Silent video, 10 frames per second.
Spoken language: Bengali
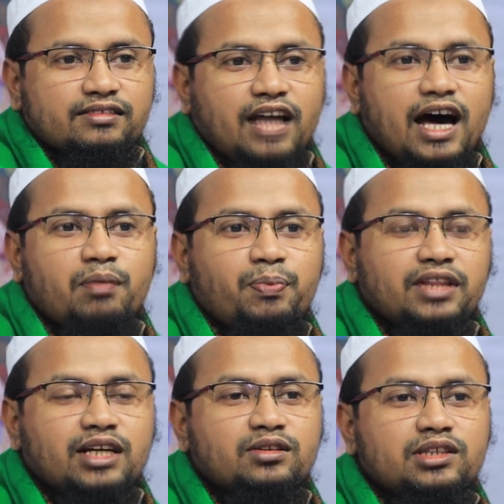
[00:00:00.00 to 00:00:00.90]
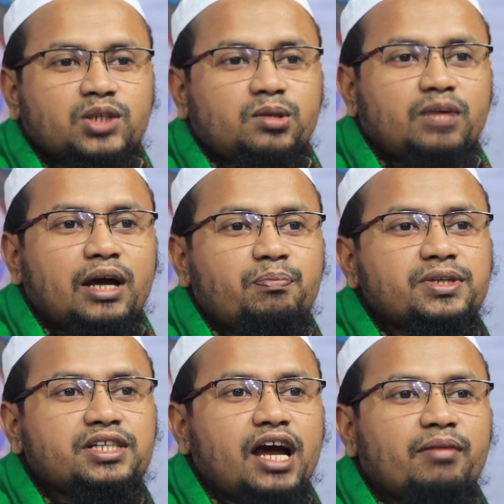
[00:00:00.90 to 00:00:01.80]
তার পিতা যদি চরমনায়
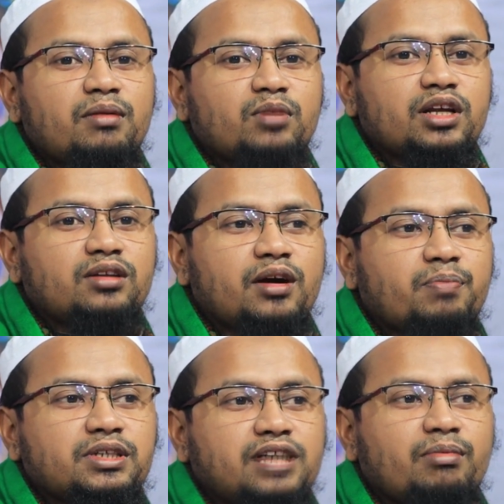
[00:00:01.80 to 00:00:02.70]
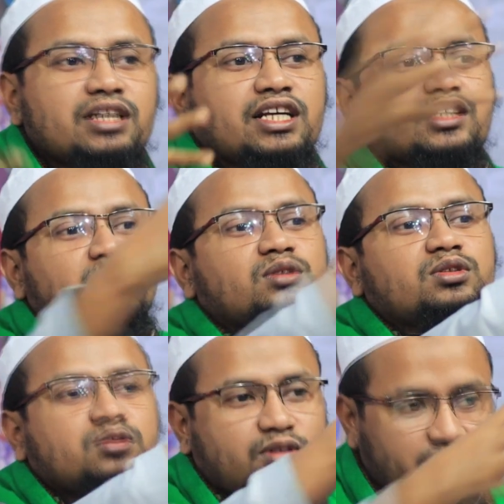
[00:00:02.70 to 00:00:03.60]
পিসাবের মরিদ হয় পিসাবের সাথে
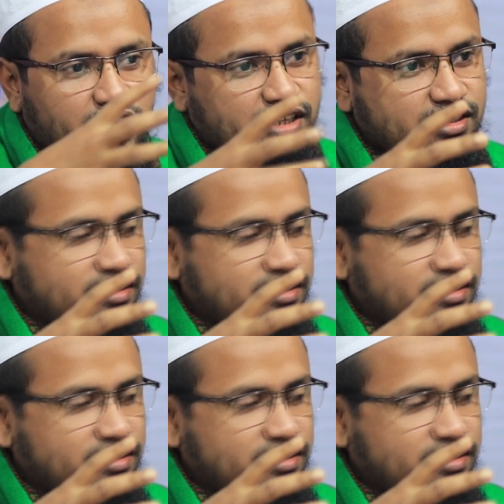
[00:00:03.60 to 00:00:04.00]
সংযুক্ত হয়